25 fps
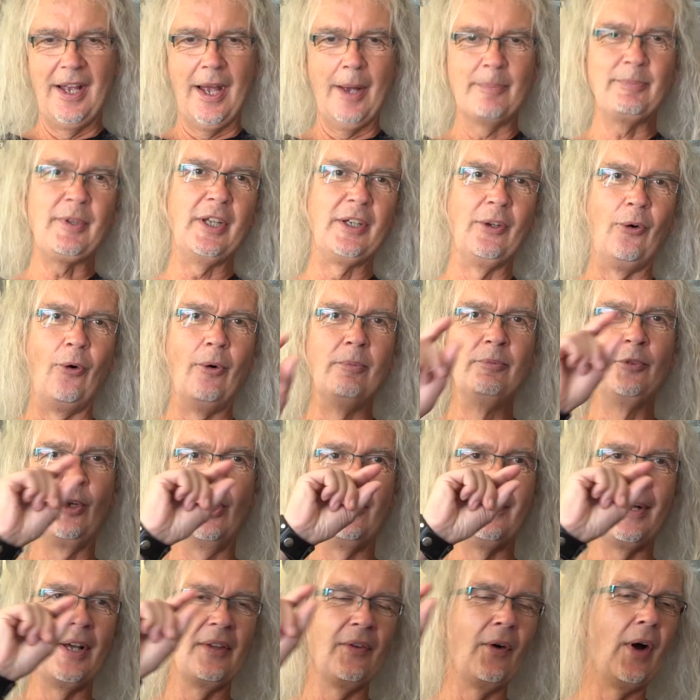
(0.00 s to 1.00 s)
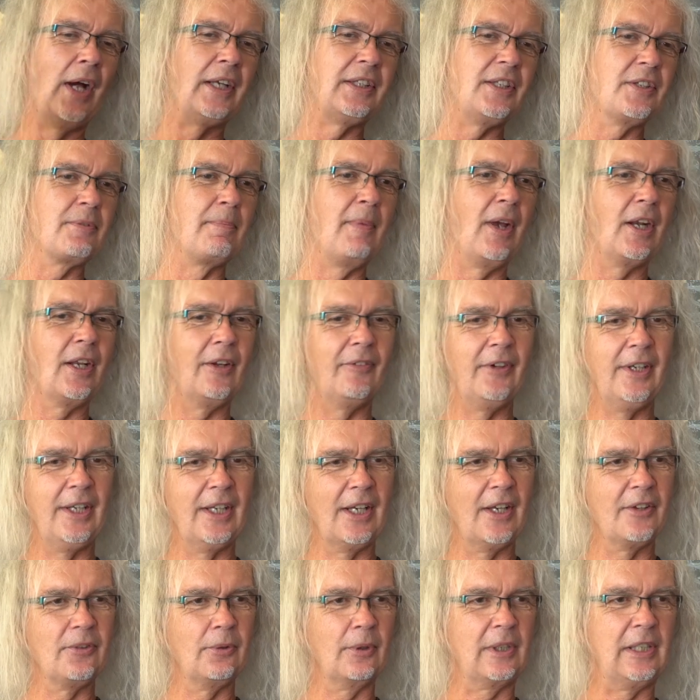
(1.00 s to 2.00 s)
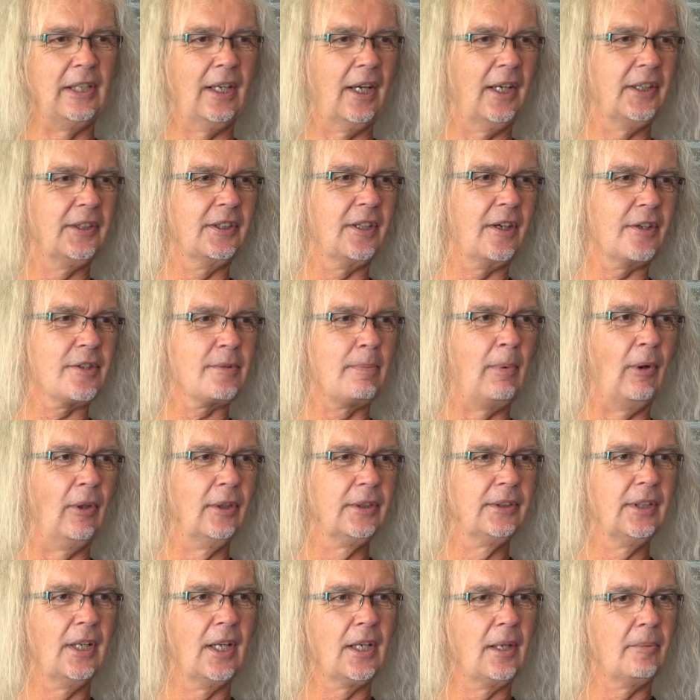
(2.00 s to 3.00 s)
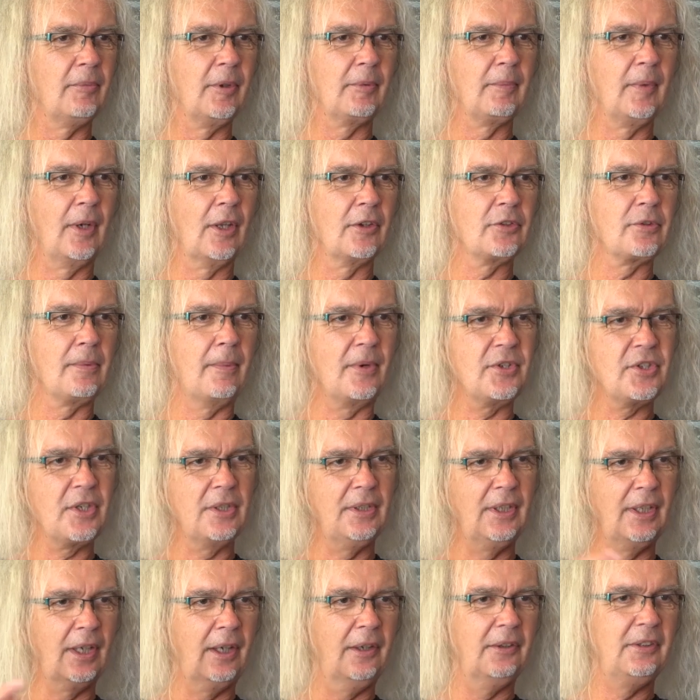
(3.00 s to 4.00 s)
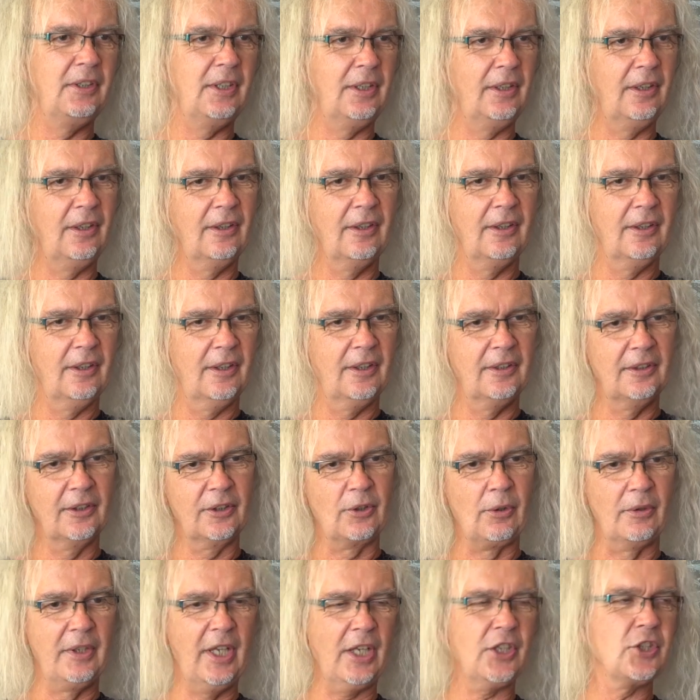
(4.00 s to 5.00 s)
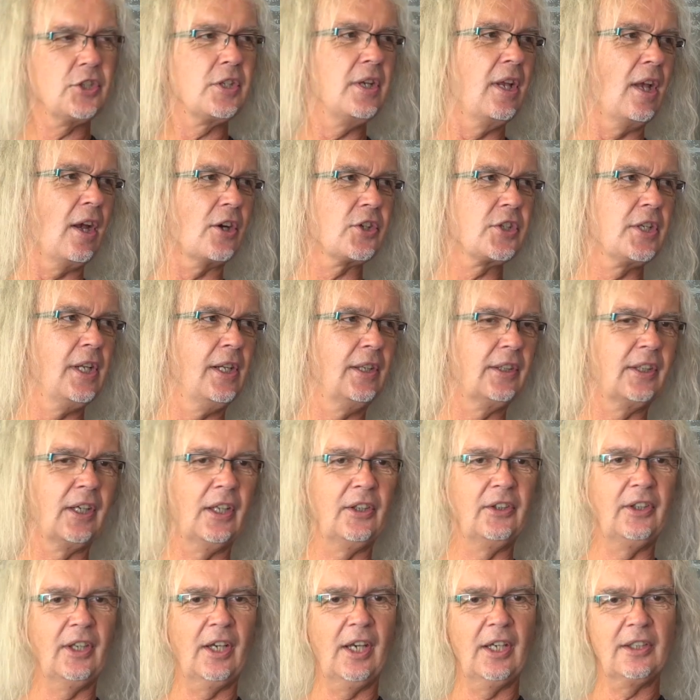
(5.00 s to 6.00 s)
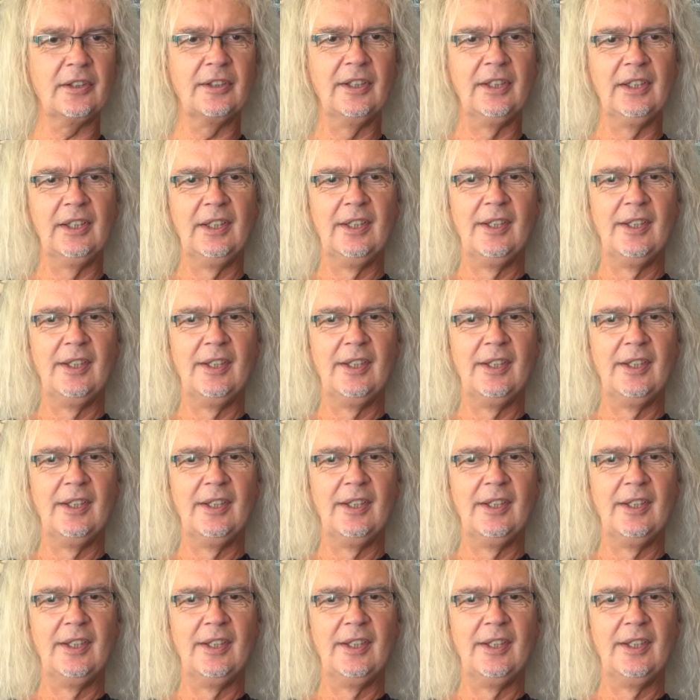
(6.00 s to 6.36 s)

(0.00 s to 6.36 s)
hab dann oben drüber so eigentlich mehr oder weniger so klein Chris Boldener, damit man auch so ein bisschen die, die äh, Connection herstellen kann direkt.